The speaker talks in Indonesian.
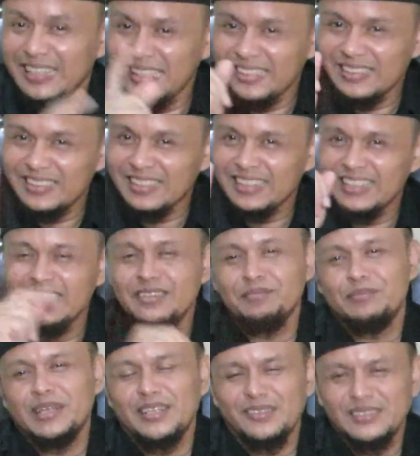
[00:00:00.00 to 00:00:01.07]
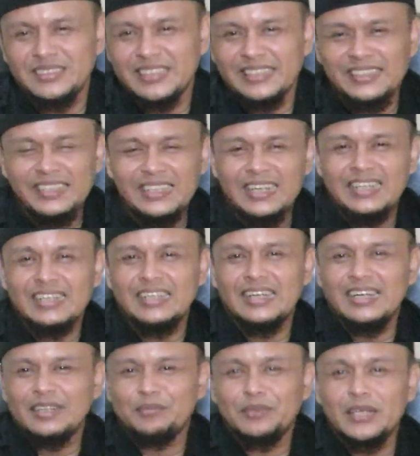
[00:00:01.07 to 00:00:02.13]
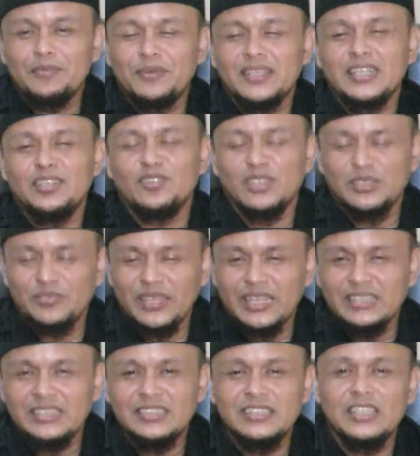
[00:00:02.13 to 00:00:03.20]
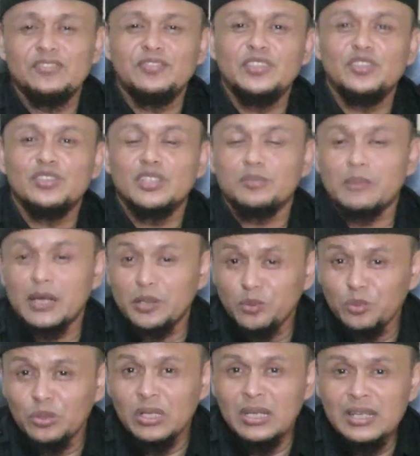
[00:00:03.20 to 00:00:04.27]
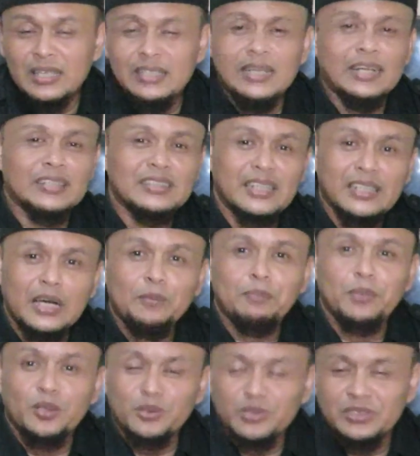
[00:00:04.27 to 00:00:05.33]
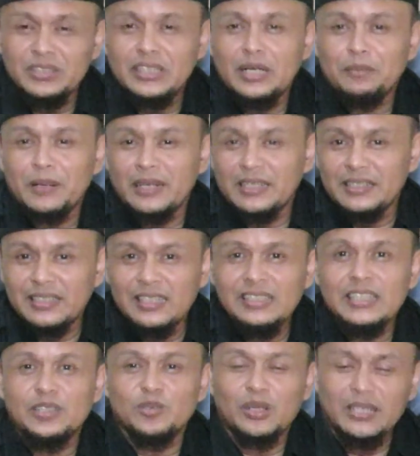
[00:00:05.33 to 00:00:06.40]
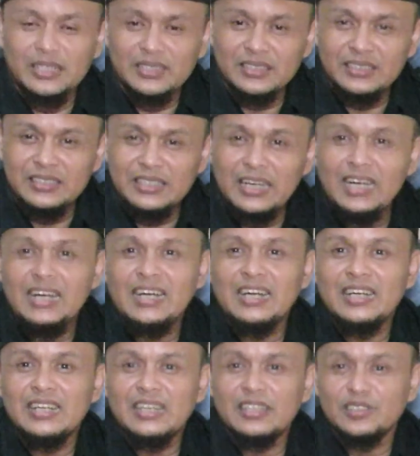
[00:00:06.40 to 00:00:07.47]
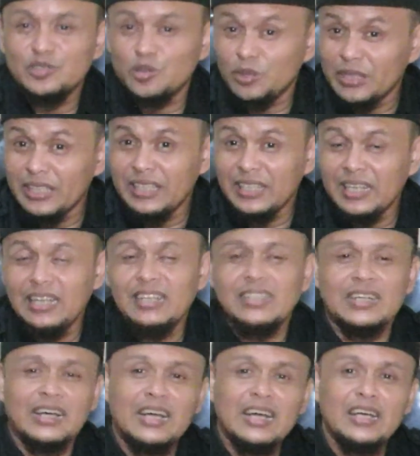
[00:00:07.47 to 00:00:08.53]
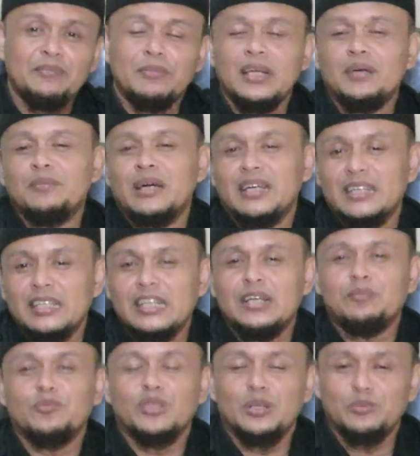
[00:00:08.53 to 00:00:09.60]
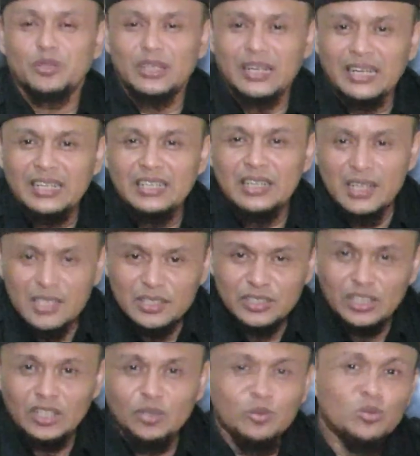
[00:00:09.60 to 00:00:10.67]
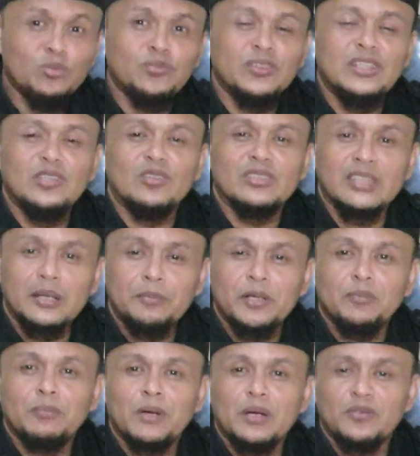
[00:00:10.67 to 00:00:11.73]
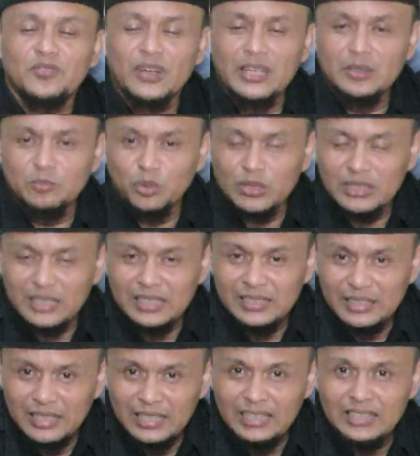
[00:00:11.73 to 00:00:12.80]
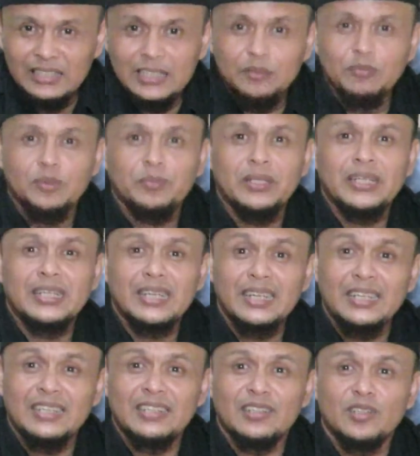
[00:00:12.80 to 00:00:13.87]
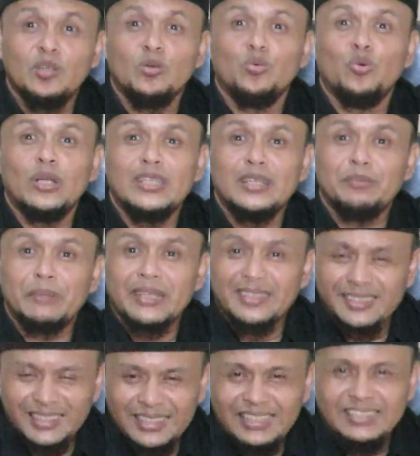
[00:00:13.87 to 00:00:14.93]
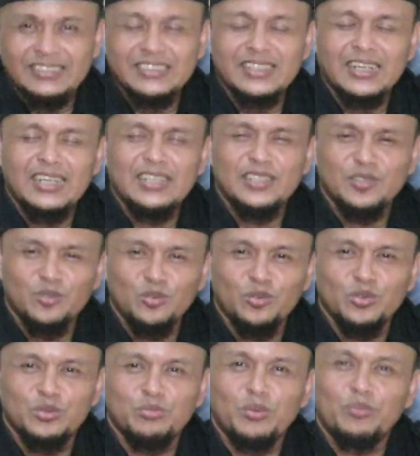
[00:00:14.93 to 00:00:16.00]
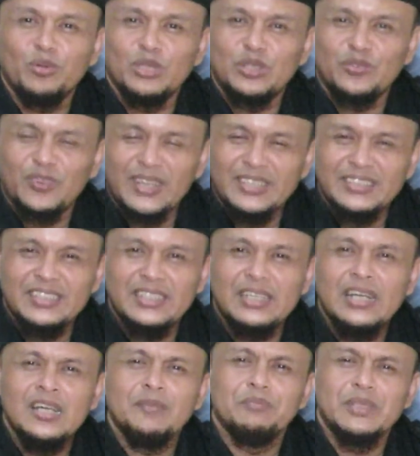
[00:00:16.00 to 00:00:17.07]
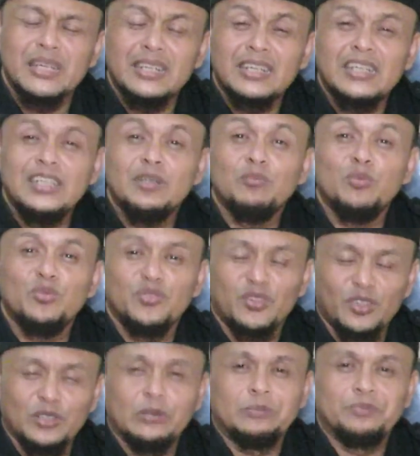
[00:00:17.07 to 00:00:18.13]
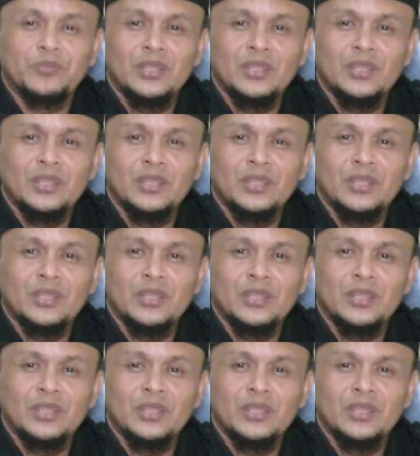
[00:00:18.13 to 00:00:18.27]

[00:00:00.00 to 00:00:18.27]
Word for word: Kalian tekan bel loncengnya agar mendapatkan notifikasi setiap video terbaru yang saya upload setiap harinya yaitu ada siang, sore ya dan malam hari dan mudah-mudahan seluruh video saya ber bermanfaat buat kalian dan memberikan kekuatan mental sekaligus memotivasi biar kalian move on.